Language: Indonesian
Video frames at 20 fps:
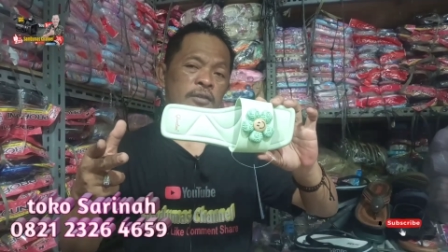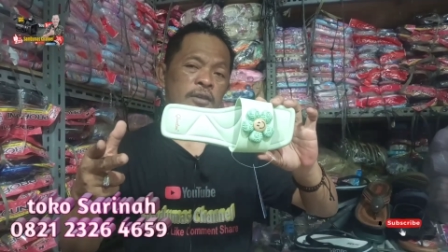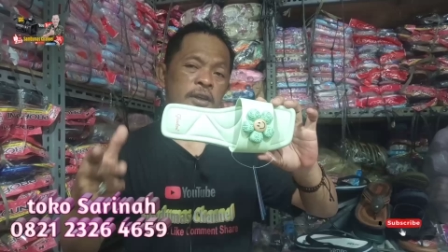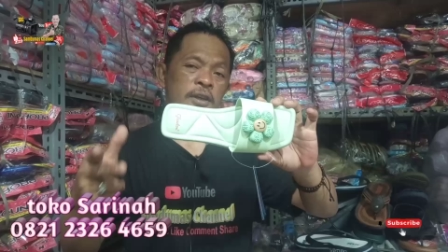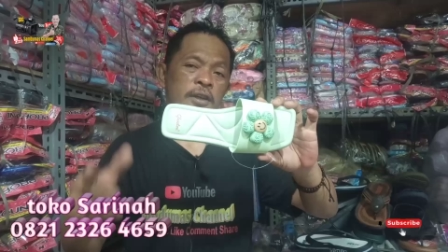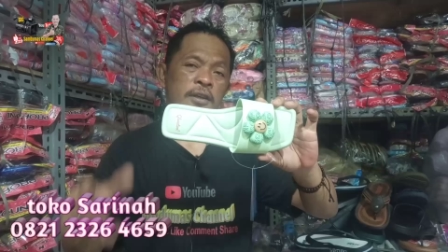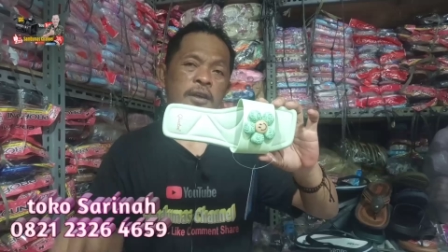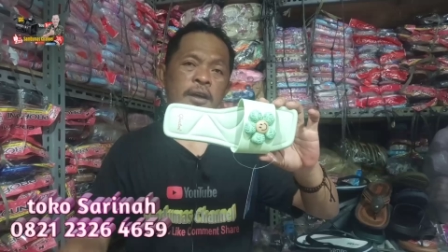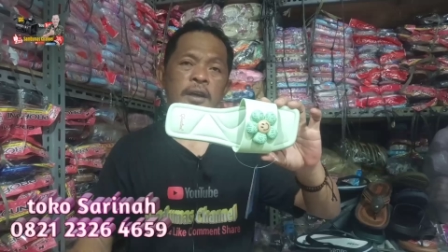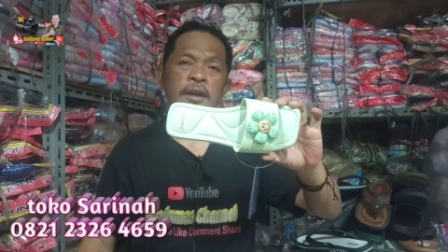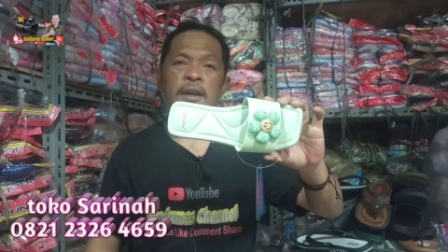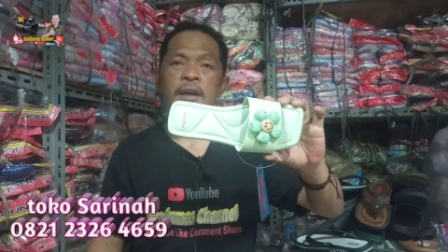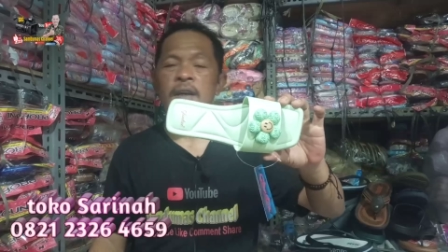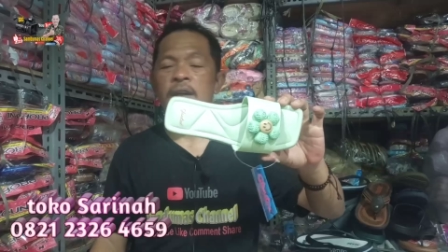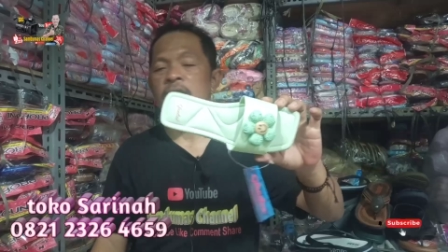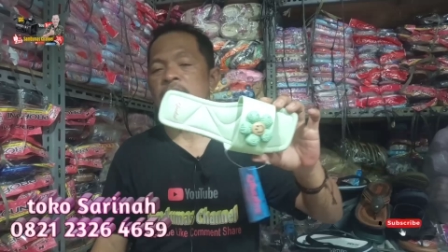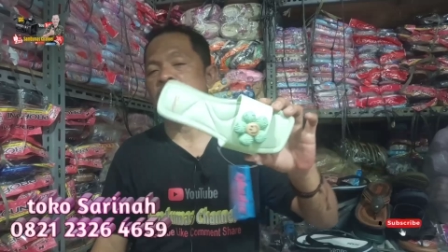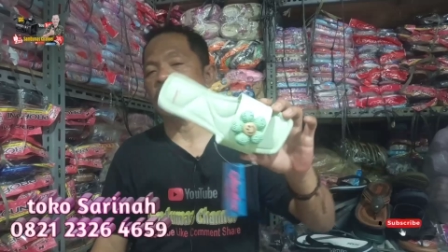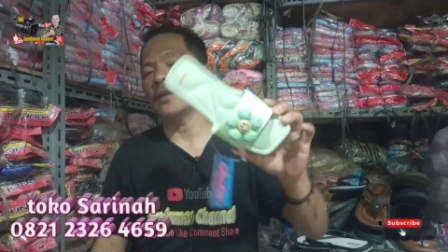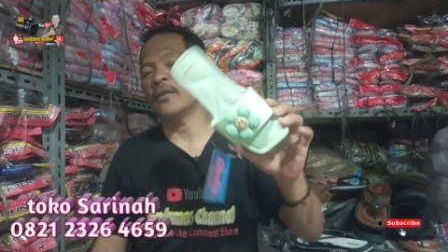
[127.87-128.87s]
sendiri dengan
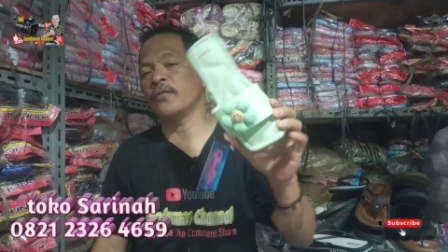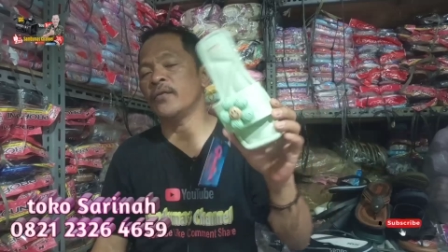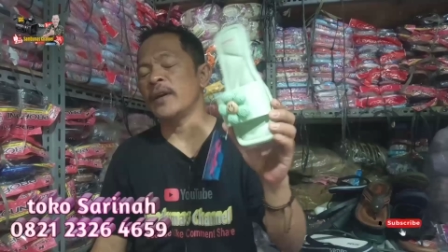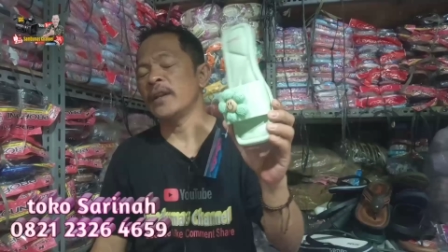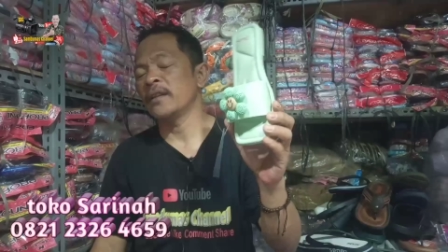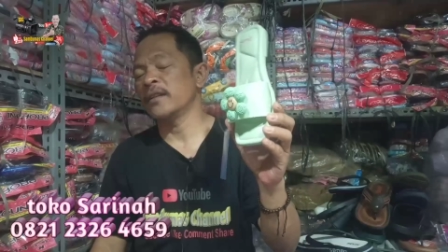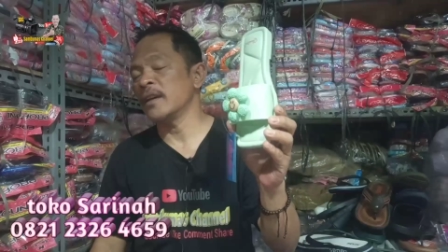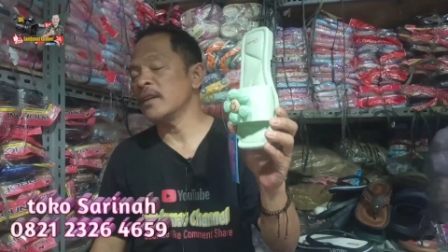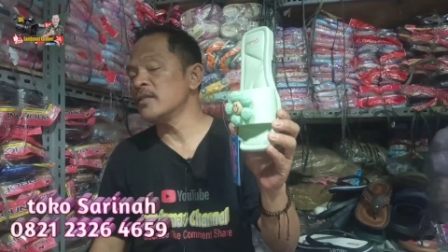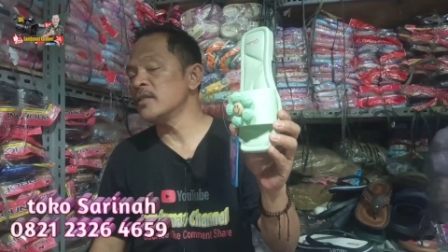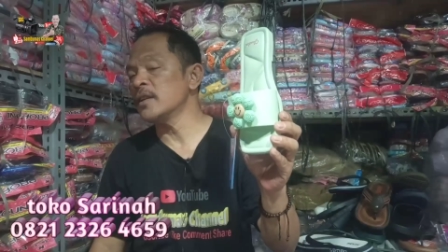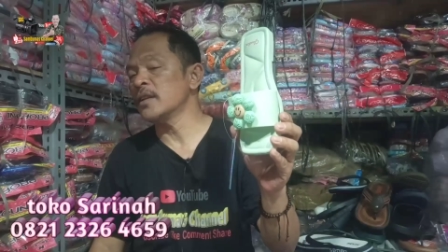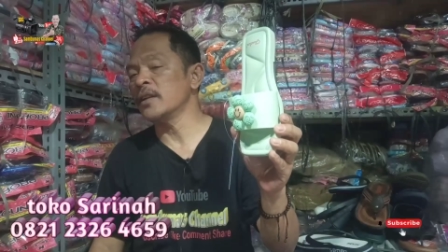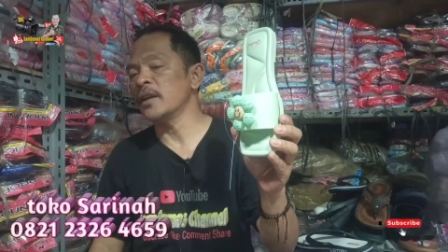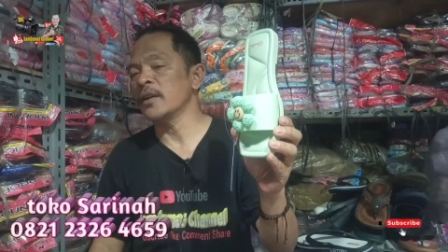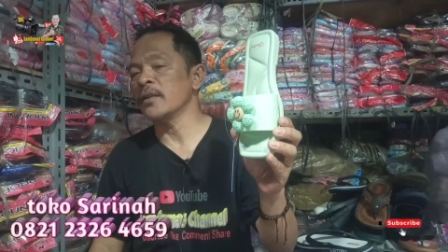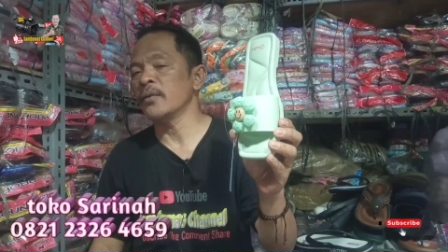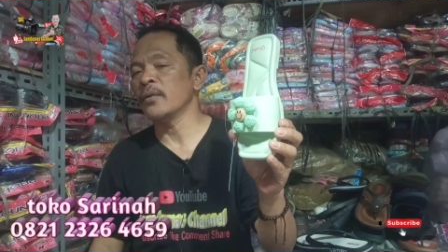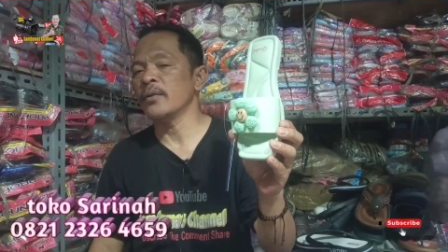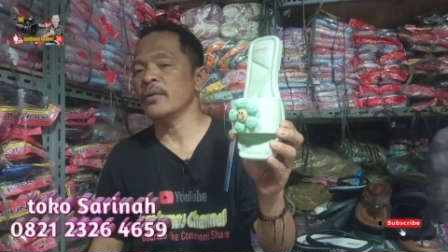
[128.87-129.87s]
harga sangat fantastik
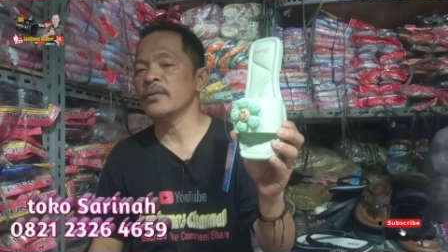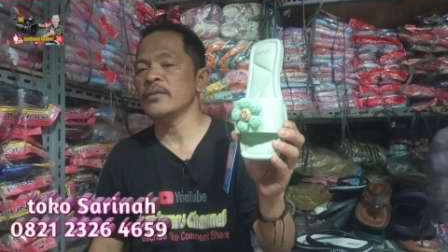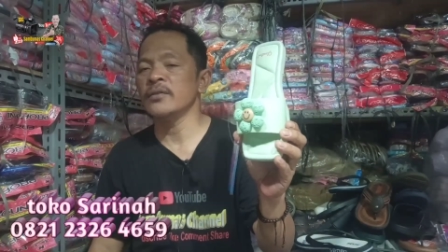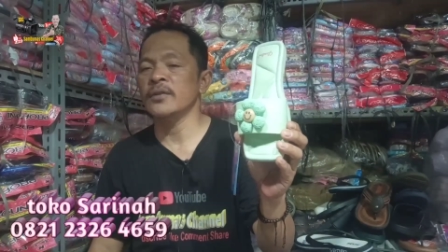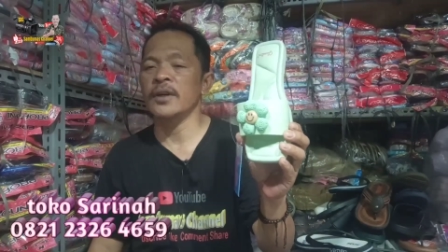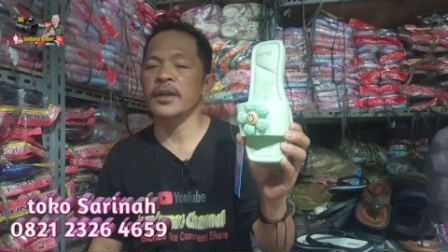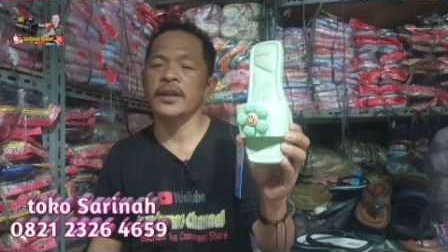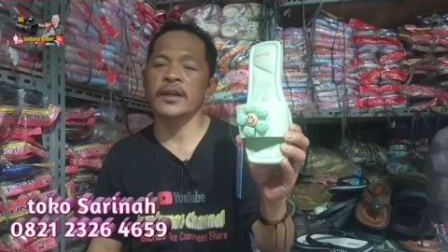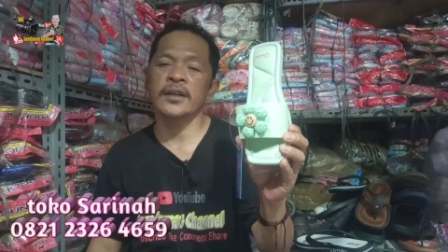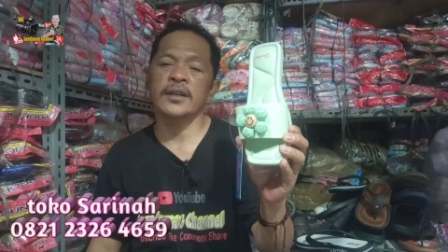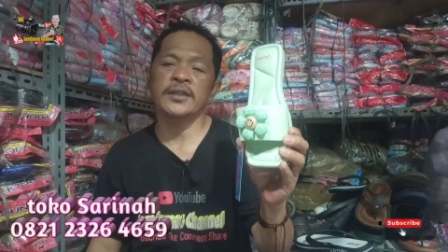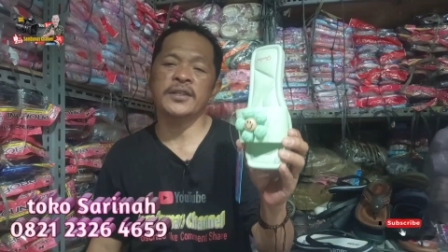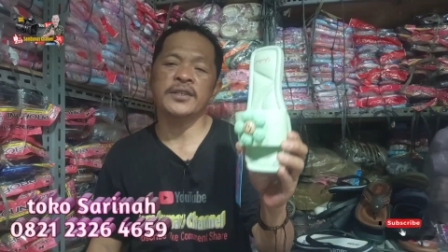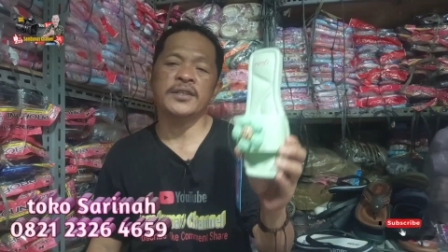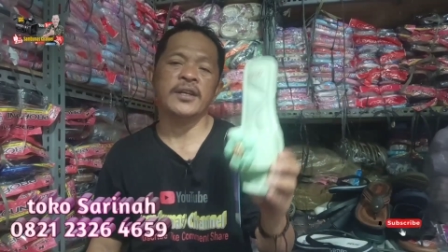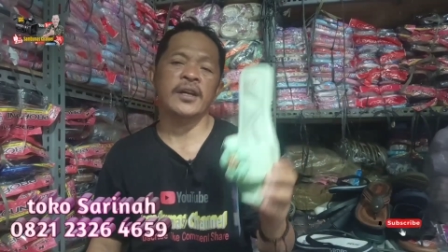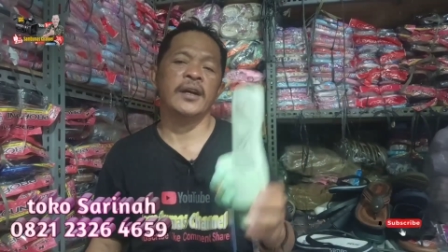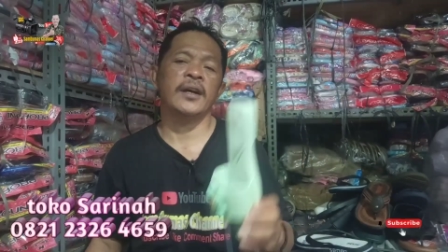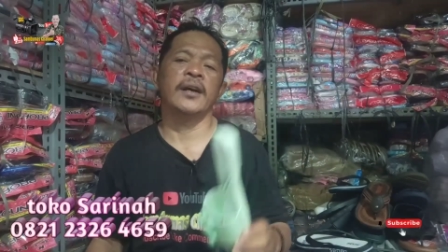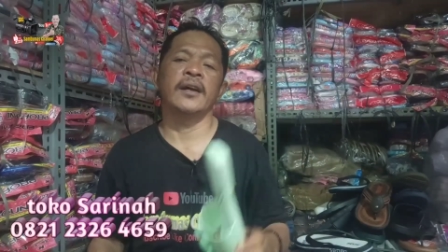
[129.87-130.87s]
dari toko Sarina
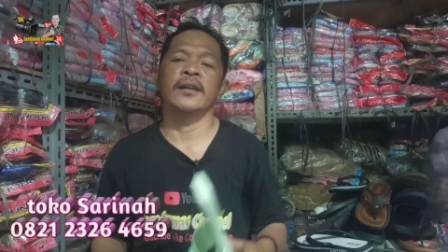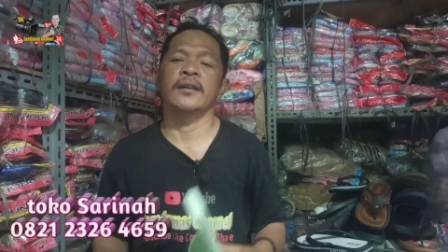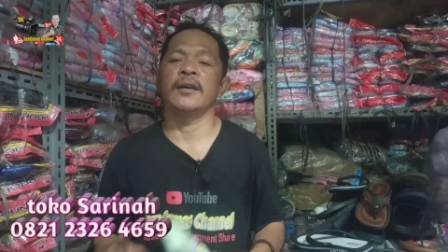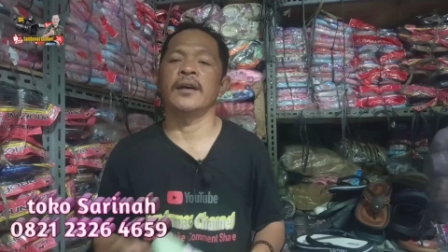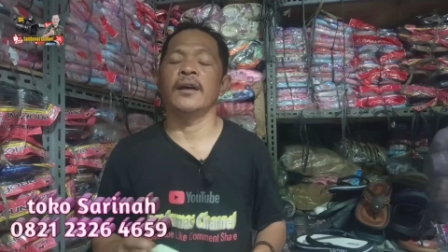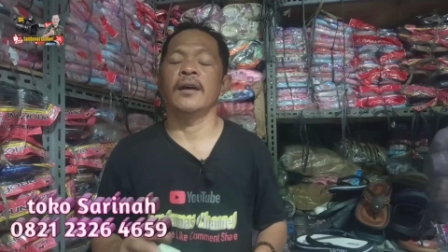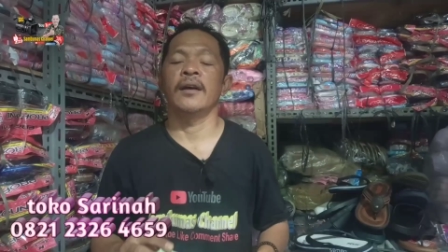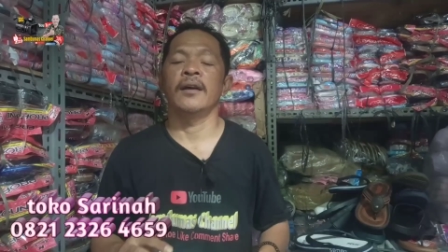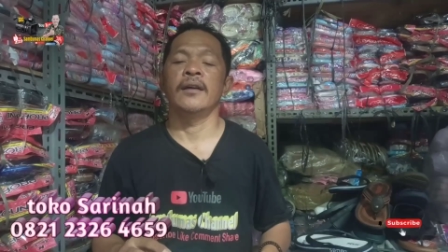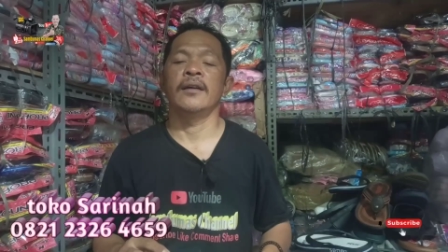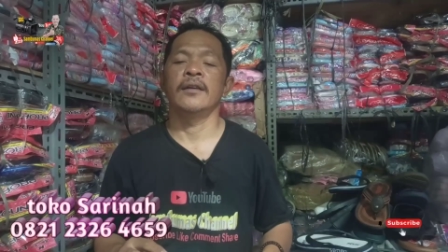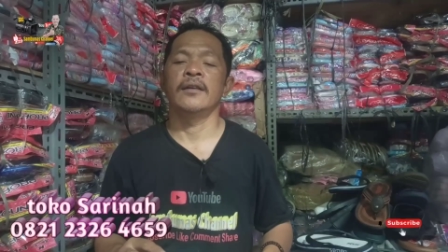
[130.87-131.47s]
Jakarta.